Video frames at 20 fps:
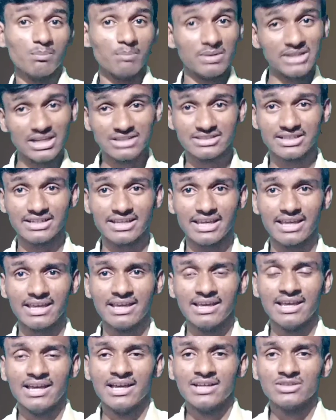बदल सके
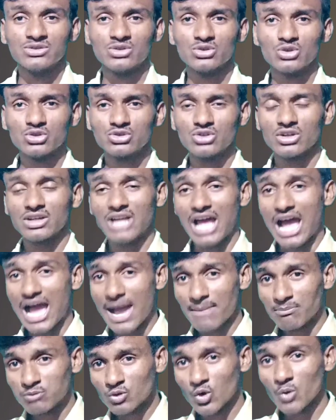तो दोस्तों अगर
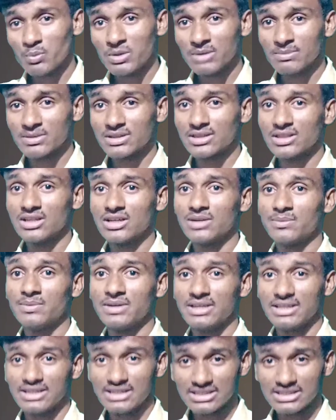आपको भी मतलब